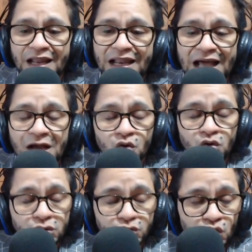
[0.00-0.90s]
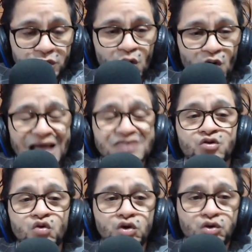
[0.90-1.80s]
la cultura o las
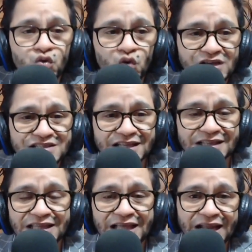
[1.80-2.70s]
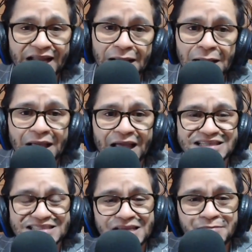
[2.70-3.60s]
culturas tienen
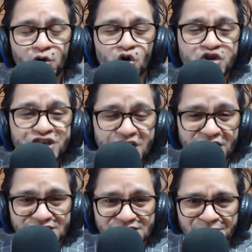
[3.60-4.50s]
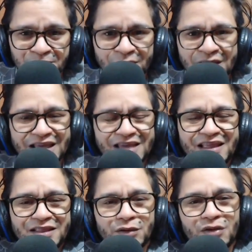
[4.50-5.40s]
simbologías. Y
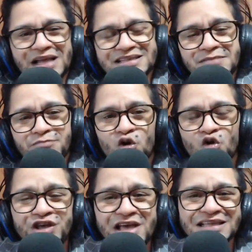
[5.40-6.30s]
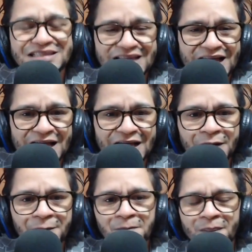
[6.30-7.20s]
dentro de la simbología está
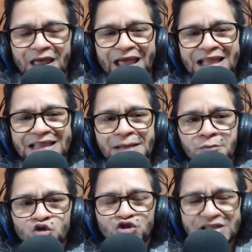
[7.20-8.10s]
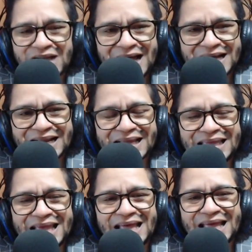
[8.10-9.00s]
el demostrar
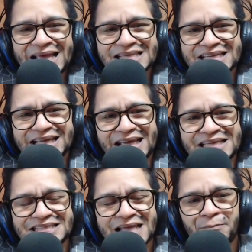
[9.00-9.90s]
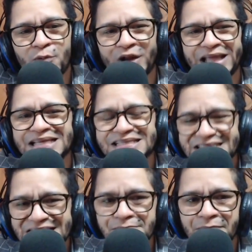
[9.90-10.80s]
quién es que está por
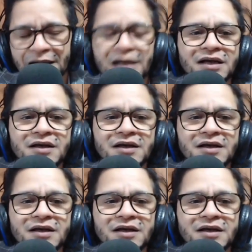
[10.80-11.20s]
encima.